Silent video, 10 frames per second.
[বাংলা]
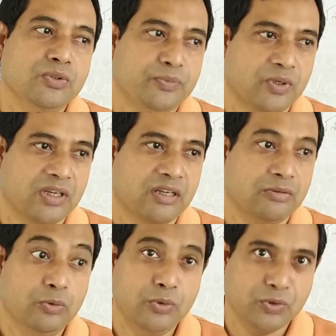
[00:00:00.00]
দুই প্রকার
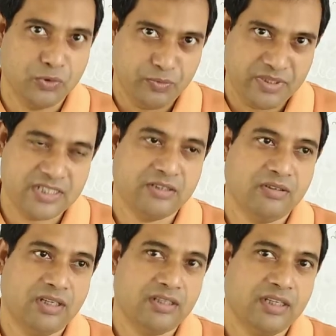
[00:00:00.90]
উন্নত উদ্ভিদ
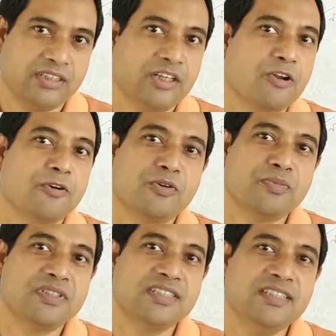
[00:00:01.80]
যেগুলো একটা
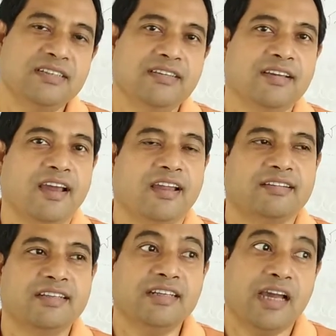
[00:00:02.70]
নগ্নবীজি আর
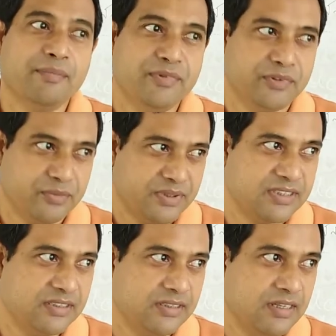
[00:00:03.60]
একটা আবৃত
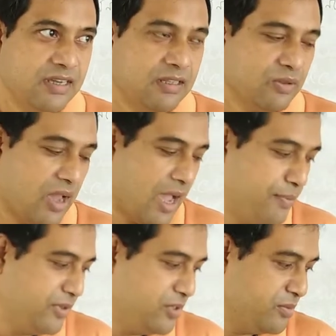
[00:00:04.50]
বীজি তো
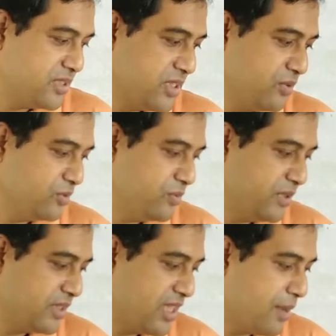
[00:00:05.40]
আবৃত বীজি
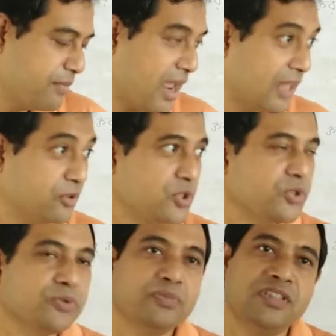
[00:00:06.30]
উদ্ভিদকে আমরা আদর্শ
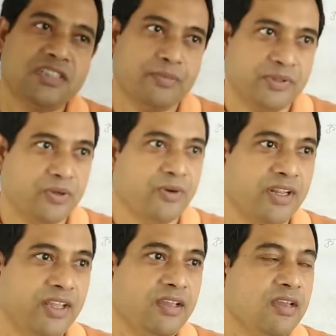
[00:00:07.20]
উদ্ভিদ হিসাবে
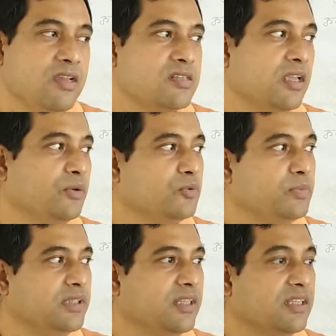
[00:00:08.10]
ধরে সেই
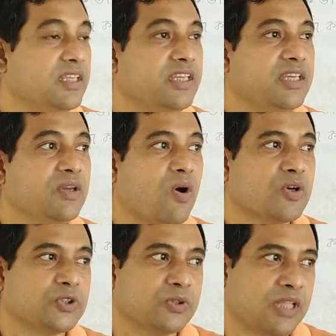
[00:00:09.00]
উদ্ভিদের কি কি
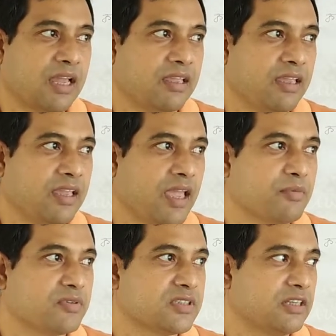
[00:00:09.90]
অংশ থাকে
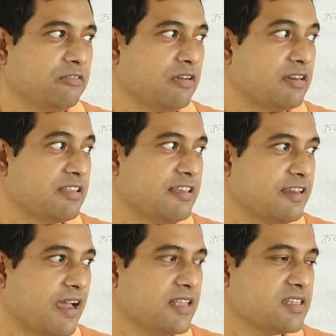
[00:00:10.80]
এবং সেগুলোর কি
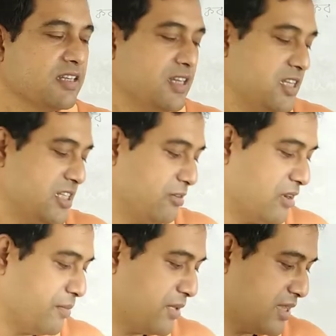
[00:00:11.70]
কাজ
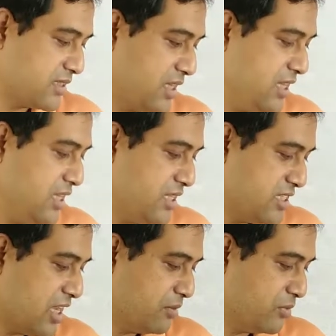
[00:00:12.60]
সেগুলো আমরা আজকে
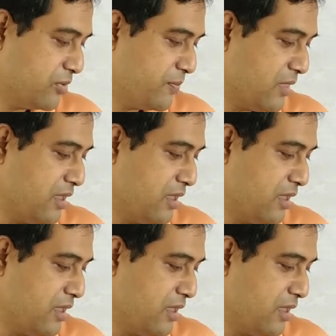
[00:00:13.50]
জানব